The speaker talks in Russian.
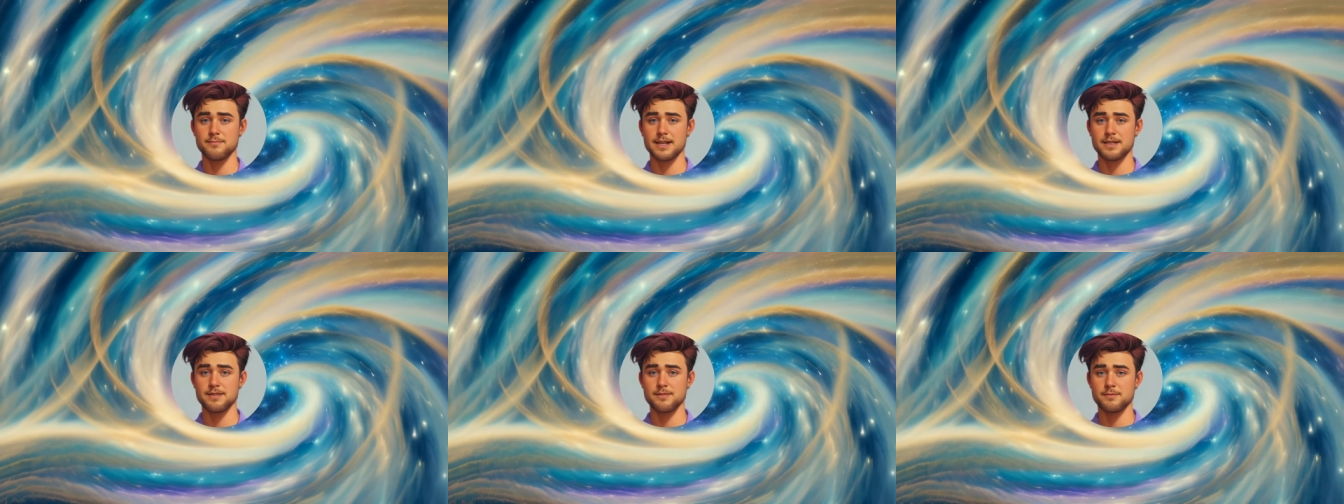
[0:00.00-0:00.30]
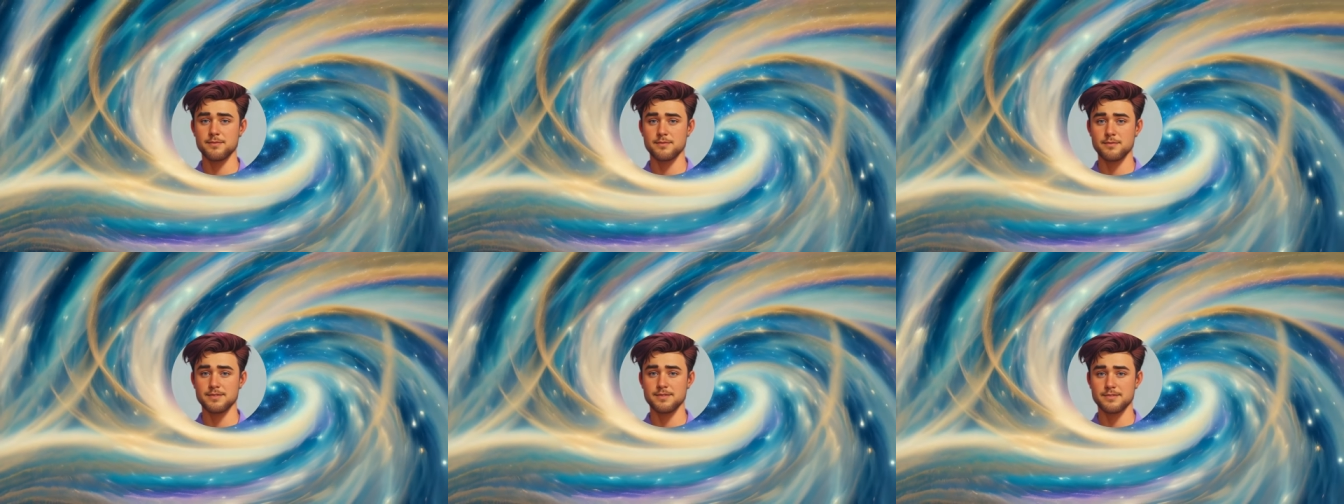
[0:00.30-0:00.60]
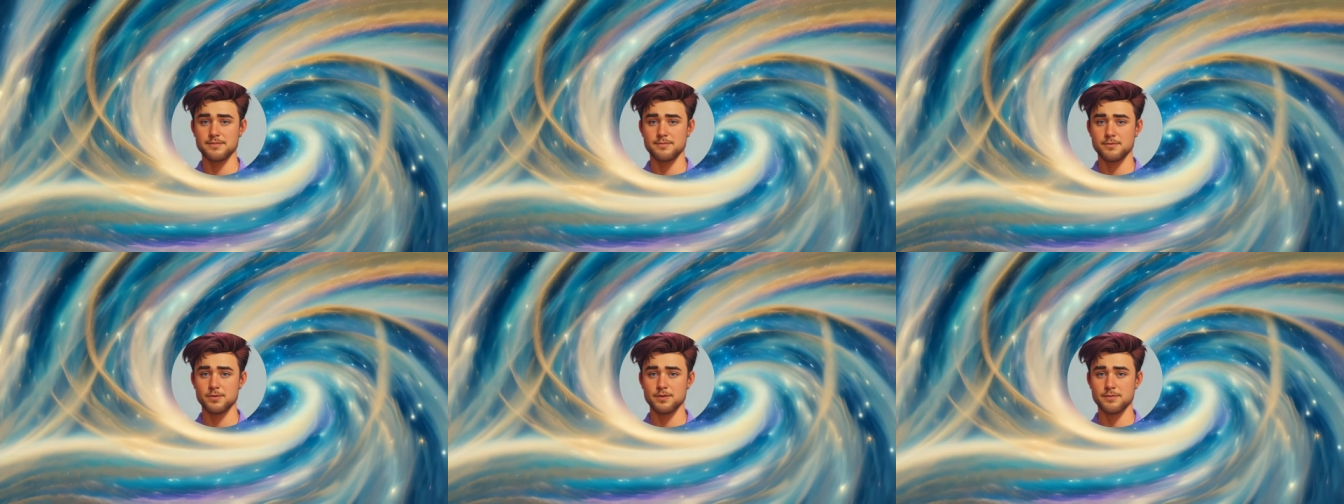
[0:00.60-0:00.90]
в нашем
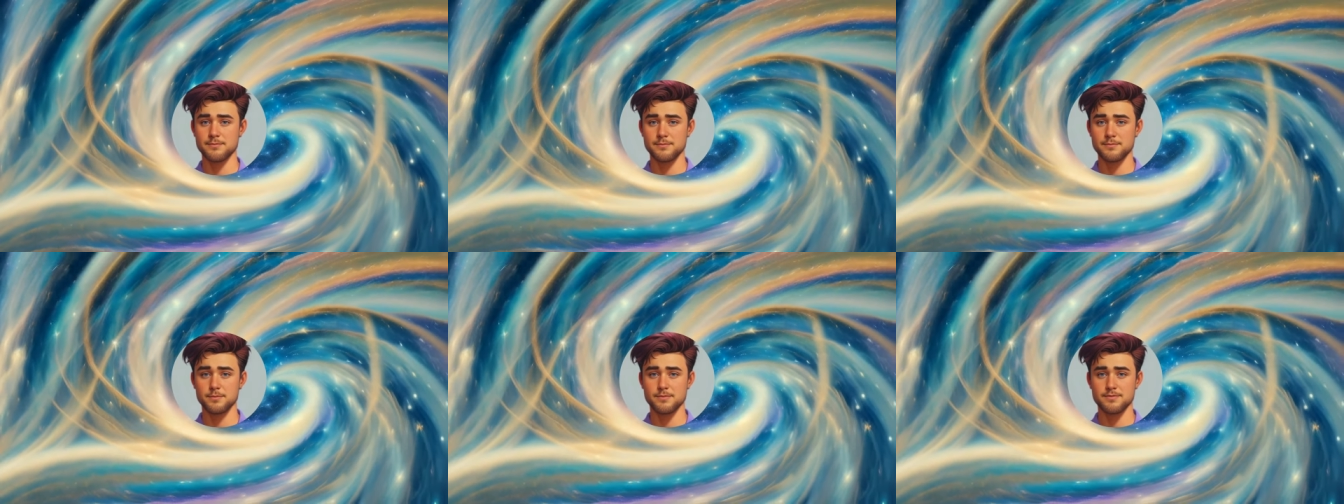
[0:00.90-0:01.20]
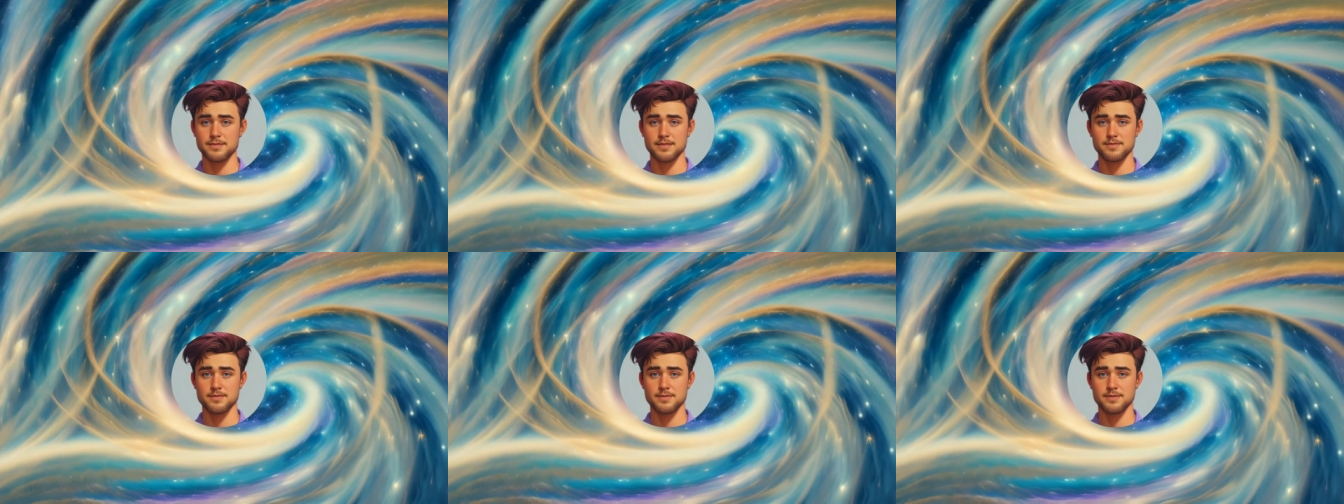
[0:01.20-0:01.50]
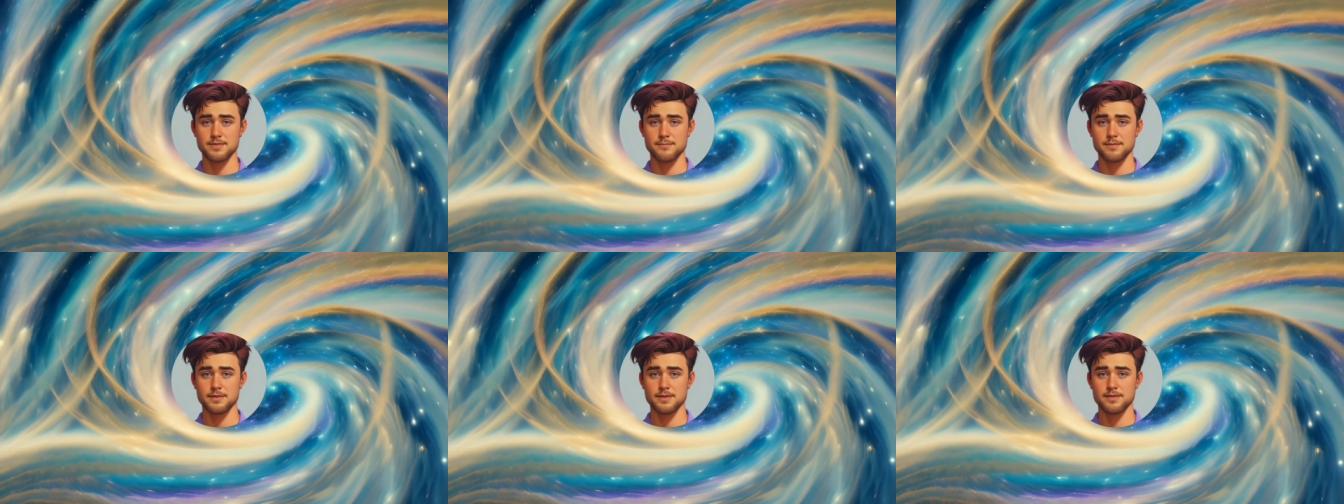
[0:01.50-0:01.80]
традиционном
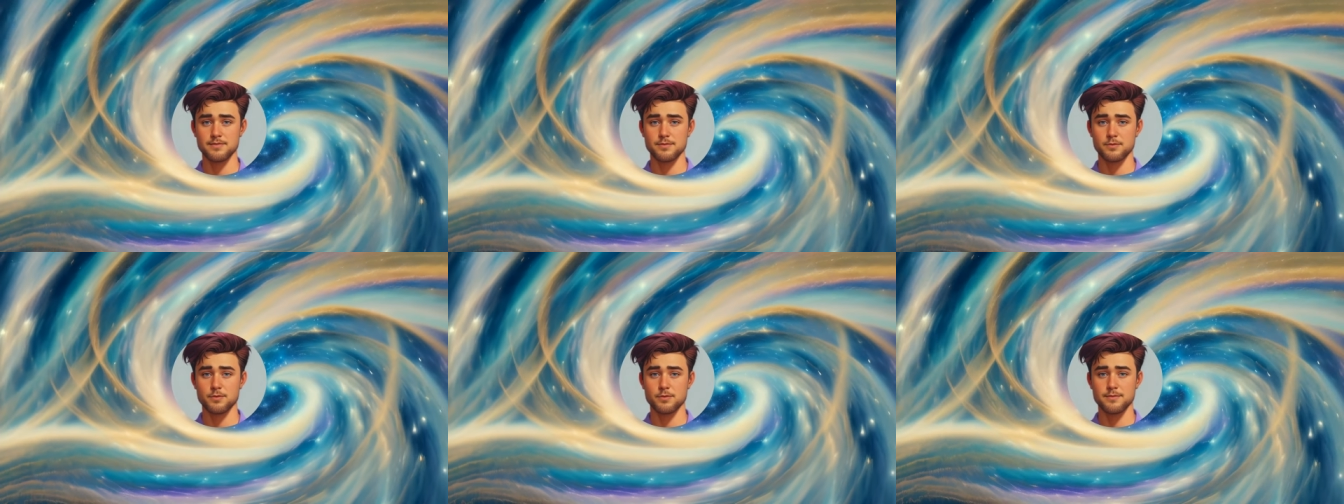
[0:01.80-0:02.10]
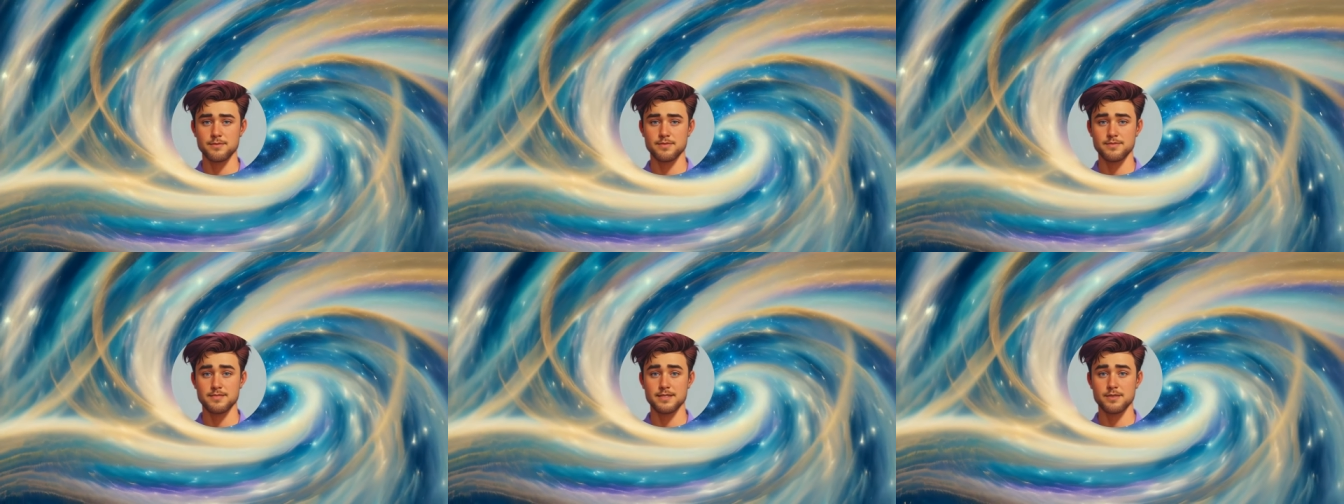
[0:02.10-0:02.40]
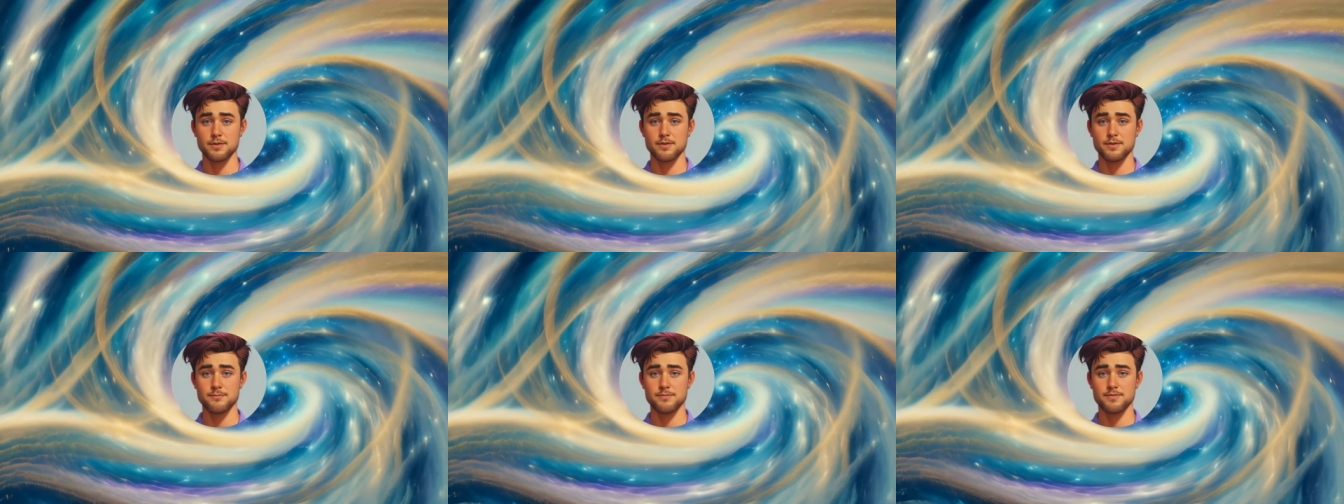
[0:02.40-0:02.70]
правозащитном гороскопе с
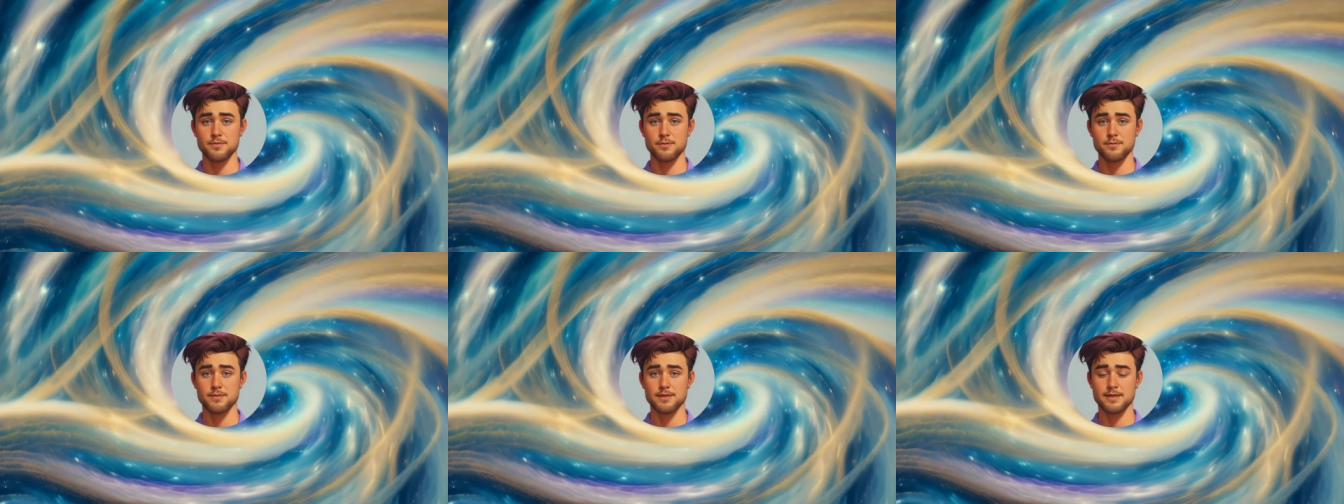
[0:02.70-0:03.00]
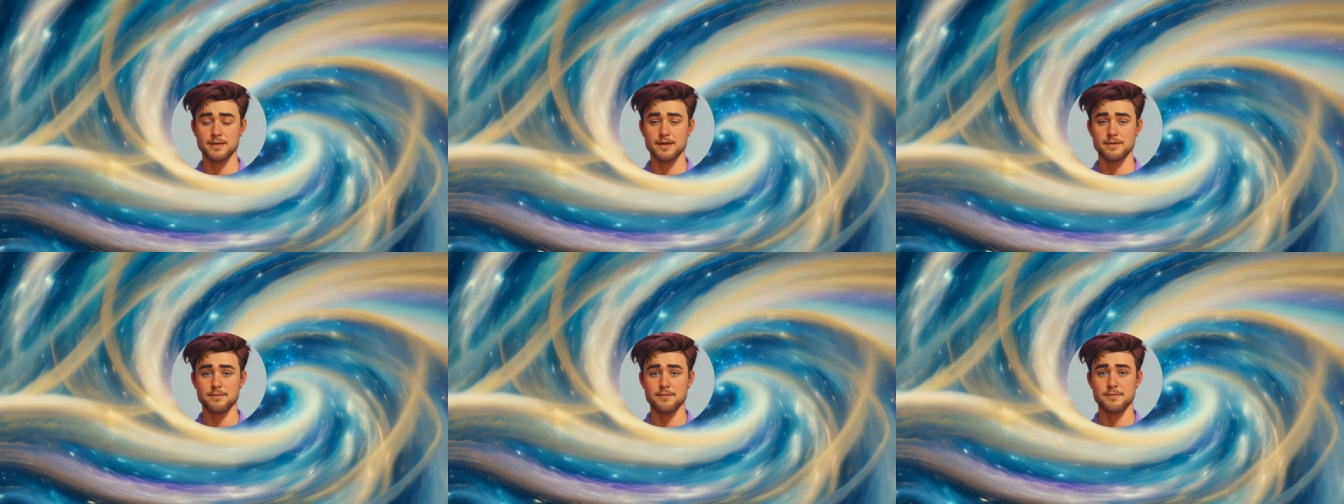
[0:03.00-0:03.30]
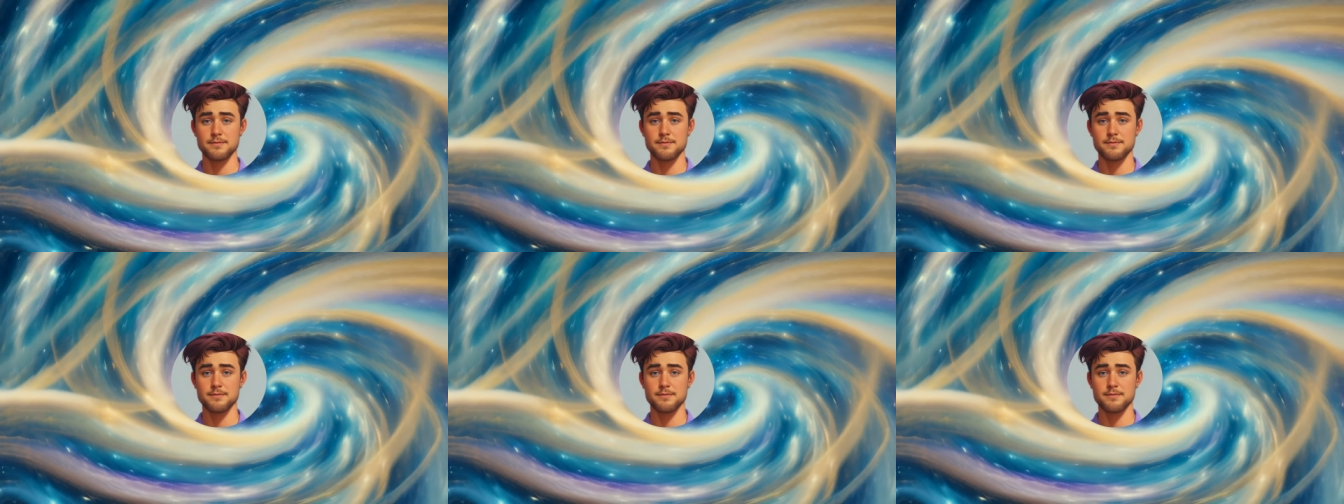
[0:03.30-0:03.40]
Киром Зорко.